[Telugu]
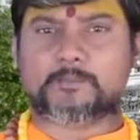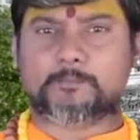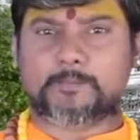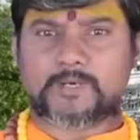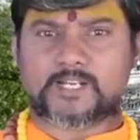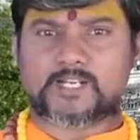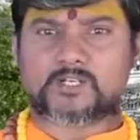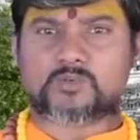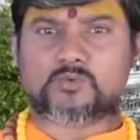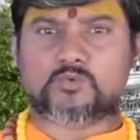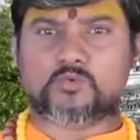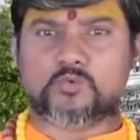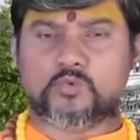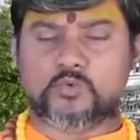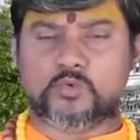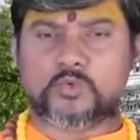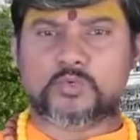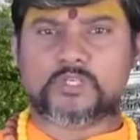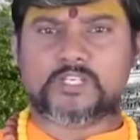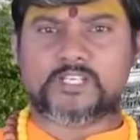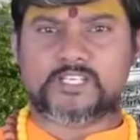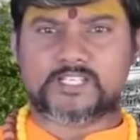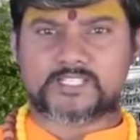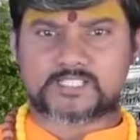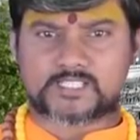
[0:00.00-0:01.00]
మనకు
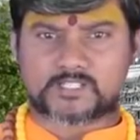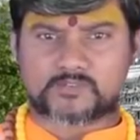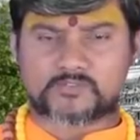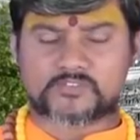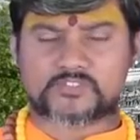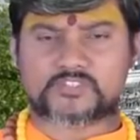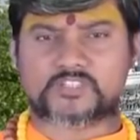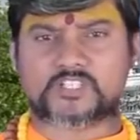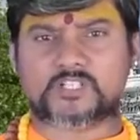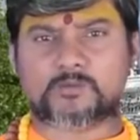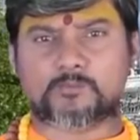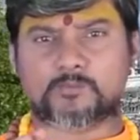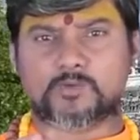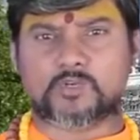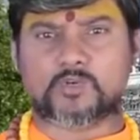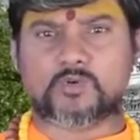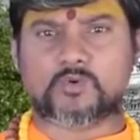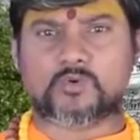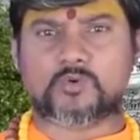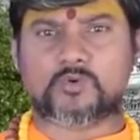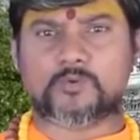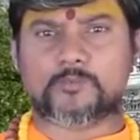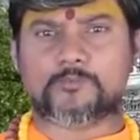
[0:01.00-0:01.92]
ఈ సంవత్సరంలో